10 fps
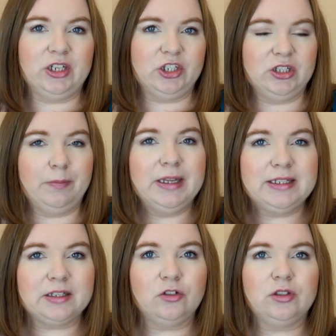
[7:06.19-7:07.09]
jak się na
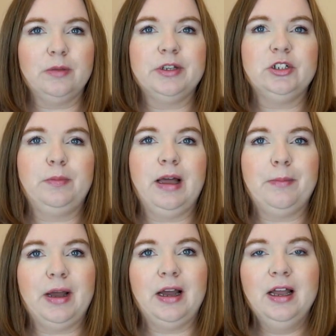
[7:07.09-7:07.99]
plecach dotknę będzie
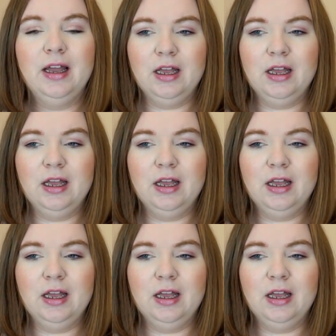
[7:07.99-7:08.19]
plama.